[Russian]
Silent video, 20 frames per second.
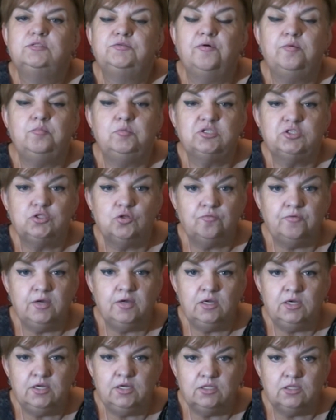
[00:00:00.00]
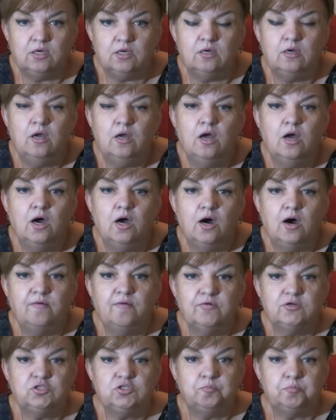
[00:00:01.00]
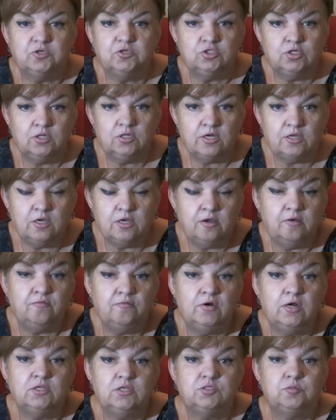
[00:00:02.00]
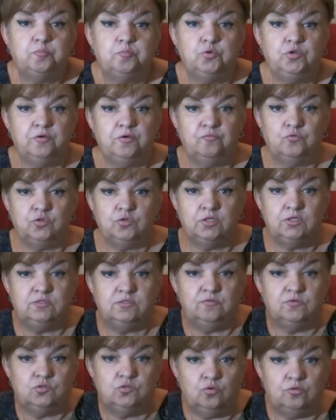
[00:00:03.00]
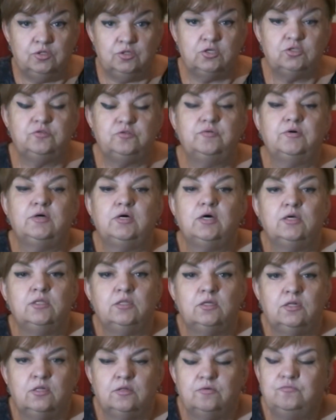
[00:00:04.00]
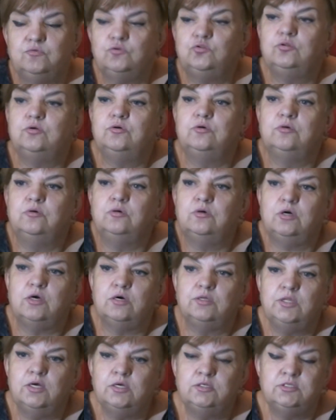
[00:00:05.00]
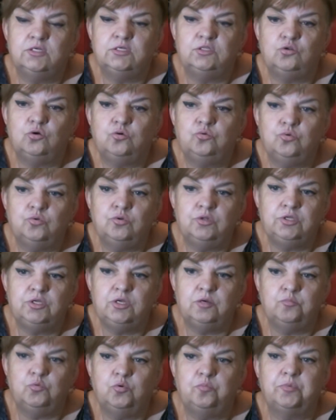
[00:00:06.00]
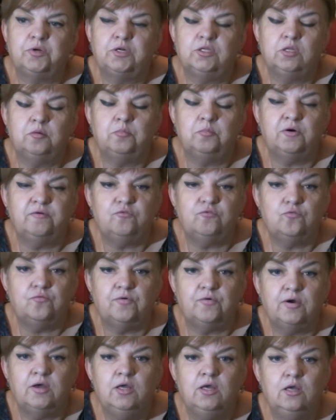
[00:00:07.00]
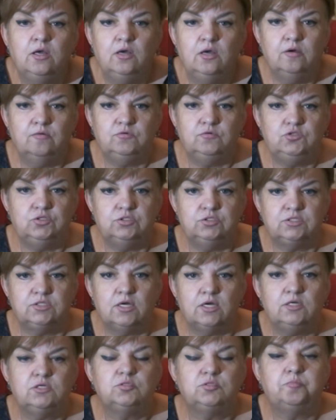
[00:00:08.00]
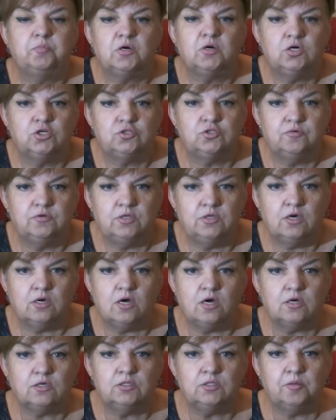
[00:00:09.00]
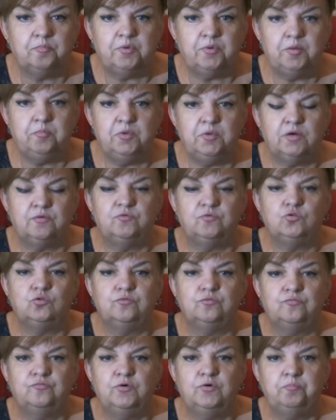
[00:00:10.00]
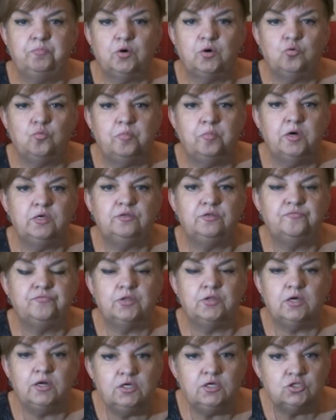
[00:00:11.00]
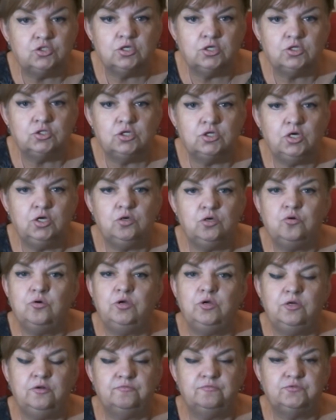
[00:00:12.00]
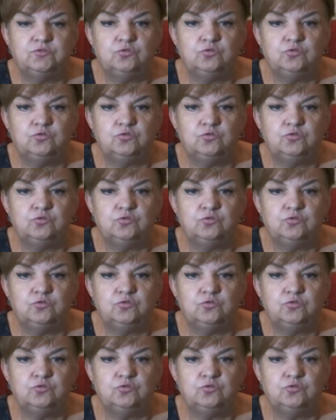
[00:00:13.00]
с вами снова Елена. А ваши пожелания являются путеводной звездой нашего канала. Вот э, когда я затронула тему про домового, стали спрашивать, а как, например, вот вы покупаете вторичное жилье или